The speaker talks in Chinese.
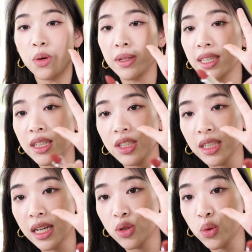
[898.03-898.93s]
我们现在试
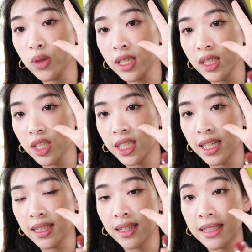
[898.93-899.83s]
看中间这个
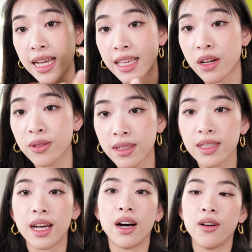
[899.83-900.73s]
颜色三幺
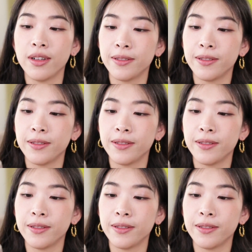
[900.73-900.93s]
四号，